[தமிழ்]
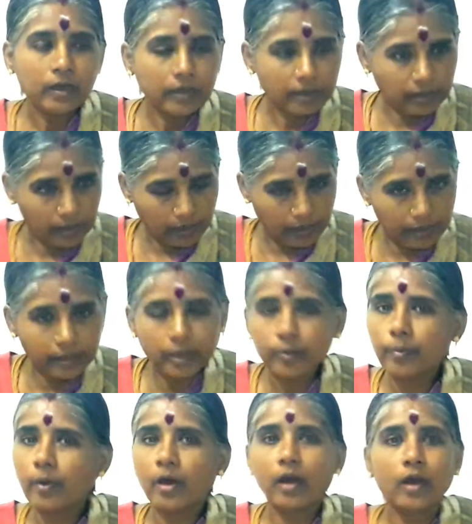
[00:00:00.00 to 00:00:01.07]
இதை
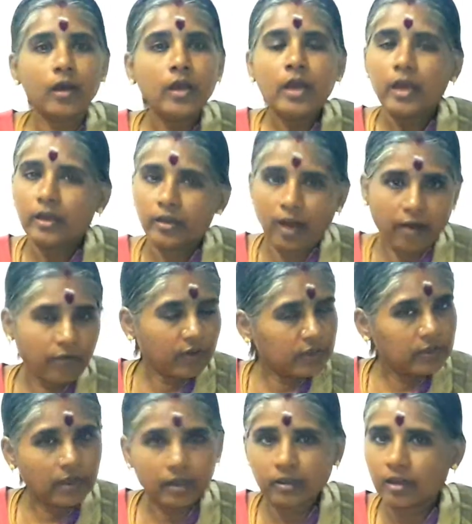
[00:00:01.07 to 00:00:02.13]
கண்டிப்பாக நான்
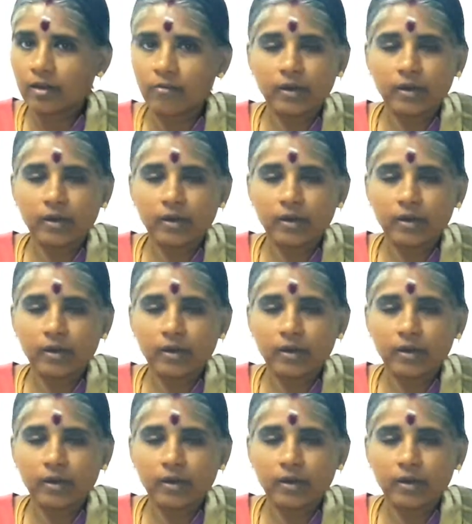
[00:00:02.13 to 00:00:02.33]
அவசரத்தில்